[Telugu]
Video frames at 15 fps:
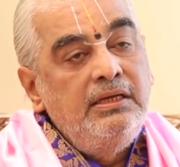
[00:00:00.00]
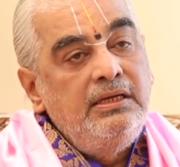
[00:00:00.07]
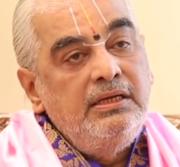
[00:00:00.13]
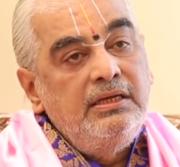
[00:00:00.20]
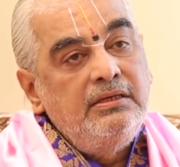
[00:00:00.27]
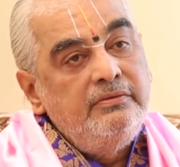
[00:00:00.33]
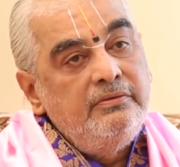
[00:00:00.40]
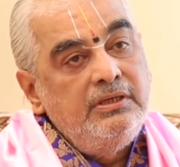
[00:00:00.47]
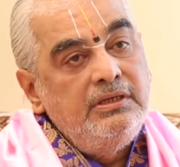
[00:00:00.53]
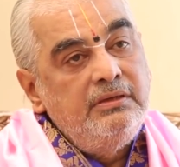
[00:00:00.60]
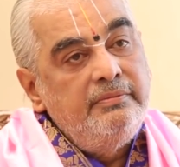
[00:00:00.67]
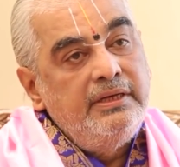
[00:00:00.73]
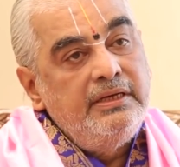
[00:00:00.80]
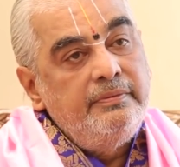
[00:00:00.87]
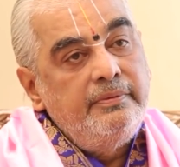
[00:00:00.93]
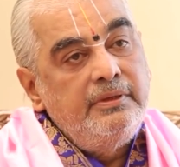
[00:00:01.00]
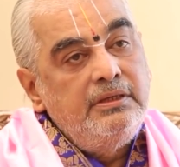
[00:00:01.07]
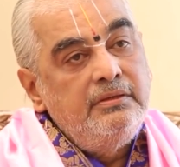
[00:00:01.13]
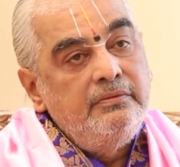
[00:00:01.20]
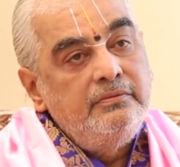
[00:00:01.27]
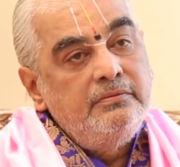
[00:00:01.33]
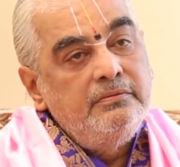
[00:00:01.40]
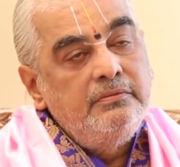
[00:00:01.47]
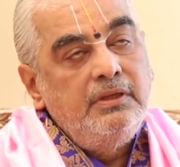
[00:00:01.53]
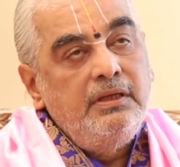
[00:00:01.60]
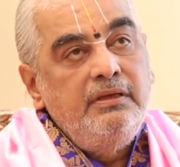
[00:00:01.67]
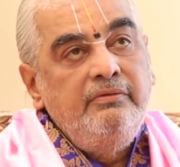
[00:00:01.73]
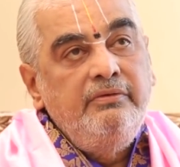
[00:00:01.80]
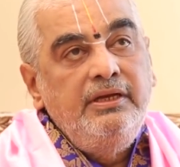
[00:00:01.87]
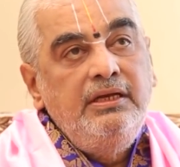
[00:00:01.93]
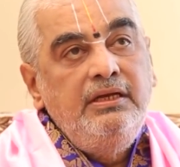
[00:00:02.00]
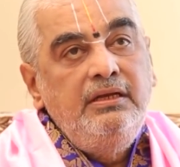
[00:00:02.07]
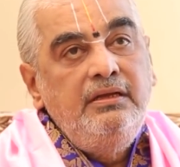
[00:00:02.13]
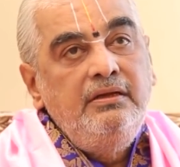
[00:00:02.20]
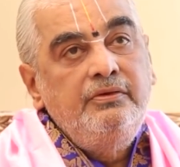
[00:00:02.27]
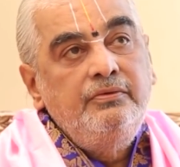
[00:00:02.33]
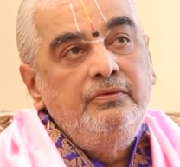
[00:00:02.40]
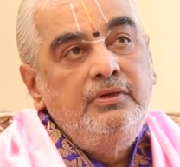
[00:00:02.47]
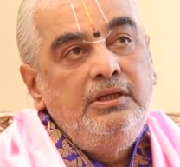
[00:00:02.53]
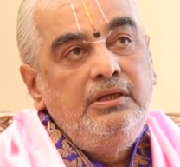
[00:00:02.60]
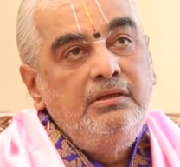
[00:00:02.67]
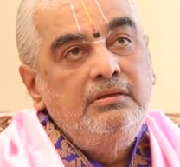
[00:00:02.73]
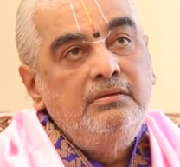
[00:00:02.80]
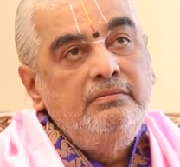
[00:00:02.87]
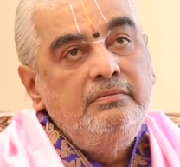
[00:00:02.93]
ఇట్లాంటివన్నీ బయటపడ్డాము ఇవన్నీ కూడా